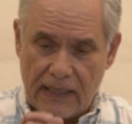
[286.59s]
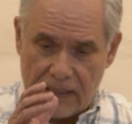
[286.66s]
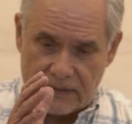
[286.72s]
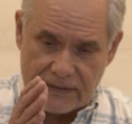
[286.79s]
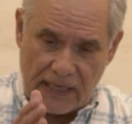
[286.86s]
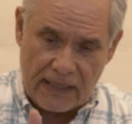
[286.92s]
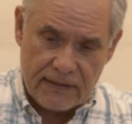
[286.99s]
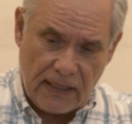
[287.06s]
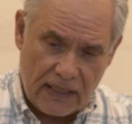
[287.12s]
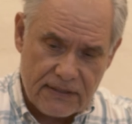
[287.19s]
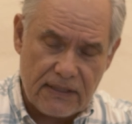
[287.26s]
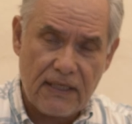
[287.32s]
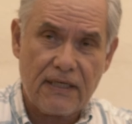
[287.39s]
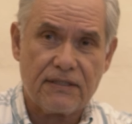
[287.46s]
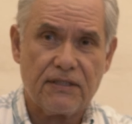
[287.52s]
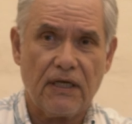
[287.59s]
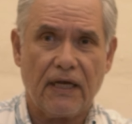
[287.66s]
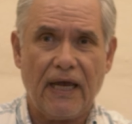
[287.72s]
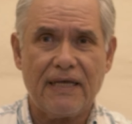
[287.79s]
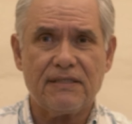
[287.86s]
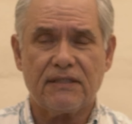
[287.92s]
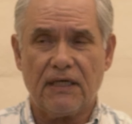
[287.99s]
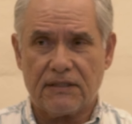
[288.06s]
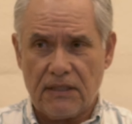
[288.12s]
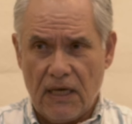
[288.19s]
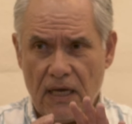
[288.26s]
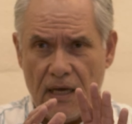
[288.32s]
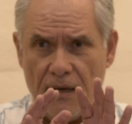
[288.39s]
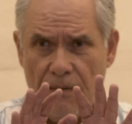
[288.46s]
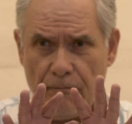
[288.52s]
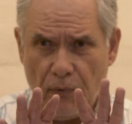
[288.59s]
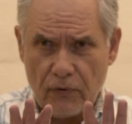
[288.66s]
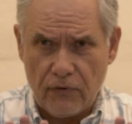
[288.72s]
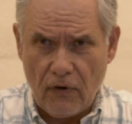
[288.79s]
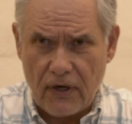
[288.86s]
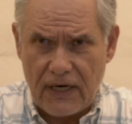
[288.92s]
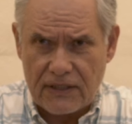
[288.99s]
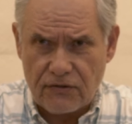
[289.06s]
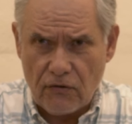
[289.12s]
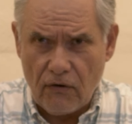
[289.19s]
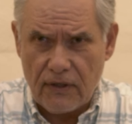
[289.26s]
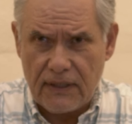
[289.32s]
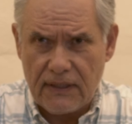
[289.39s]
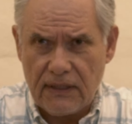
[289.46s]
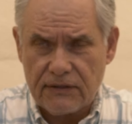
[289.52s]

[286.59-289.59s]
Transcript: Que les dan, hacen exigencias por dos razones.